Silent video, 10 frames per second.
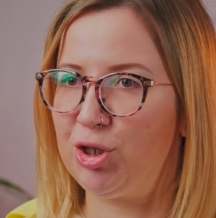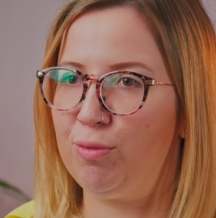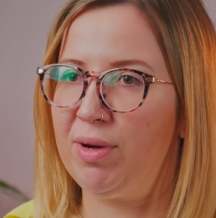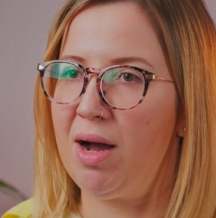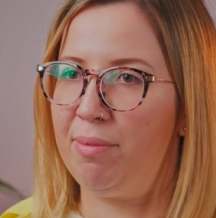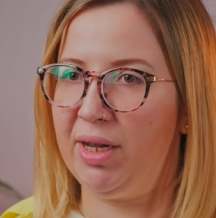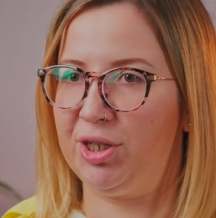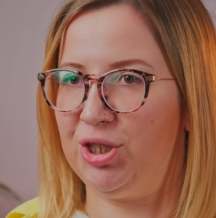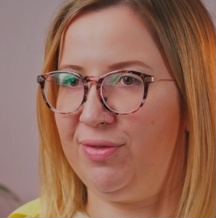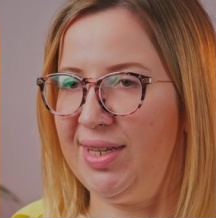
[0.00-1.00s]
чтобы
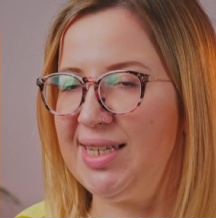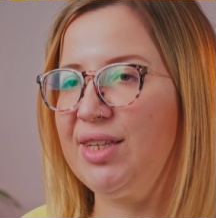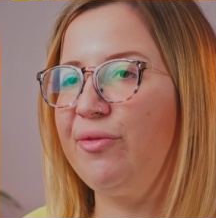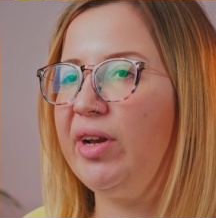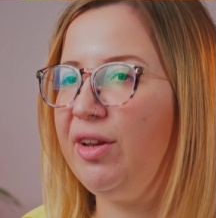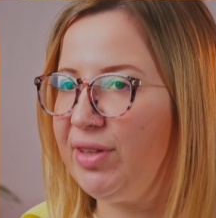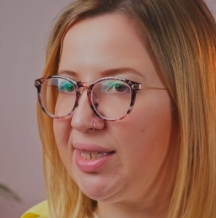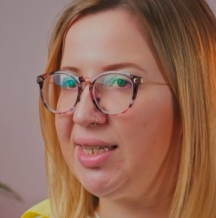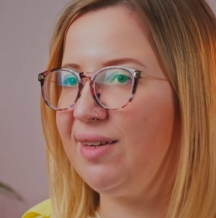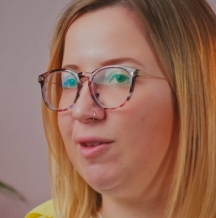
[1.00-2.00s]
облегчить въезд
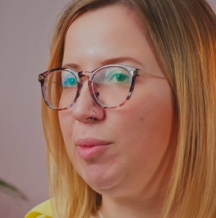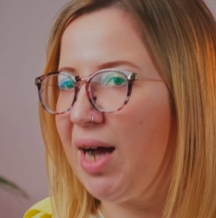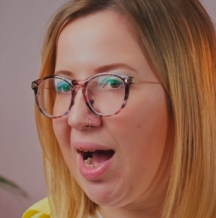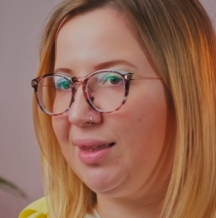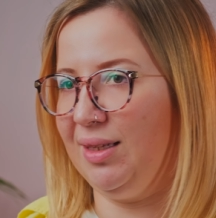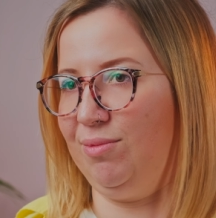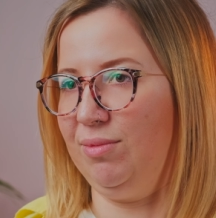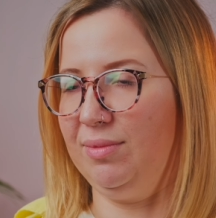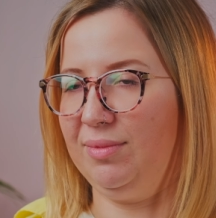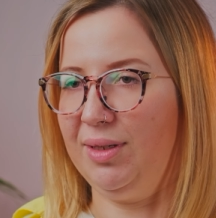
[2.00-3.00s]
квалифицированным
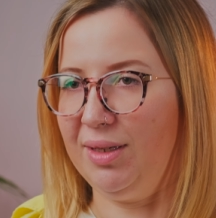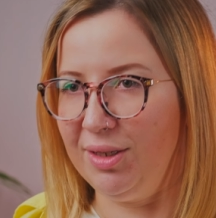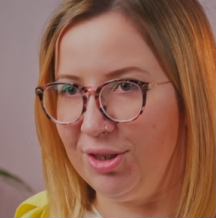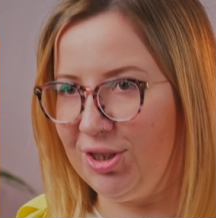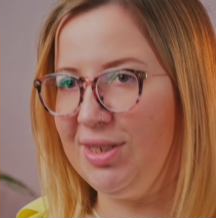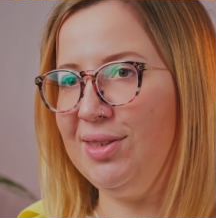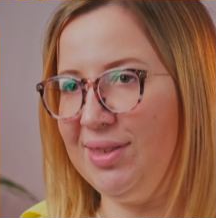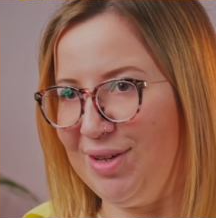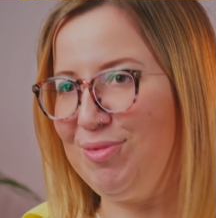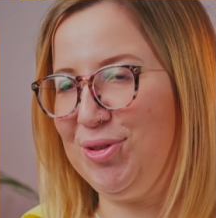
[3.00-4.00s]
кадрам и
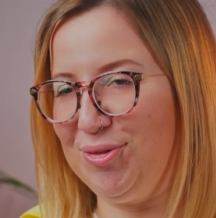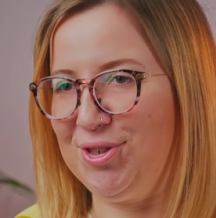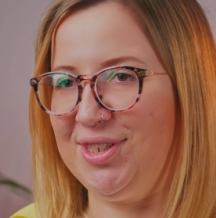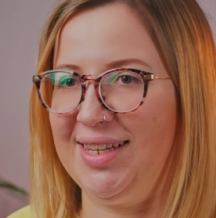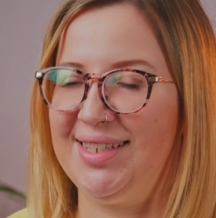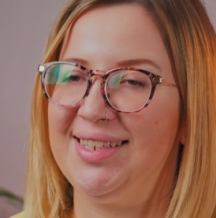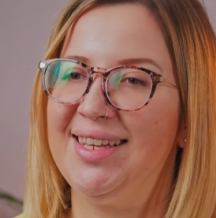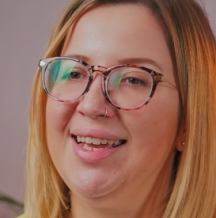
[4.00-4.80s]
жизнь тем, кто же здесь.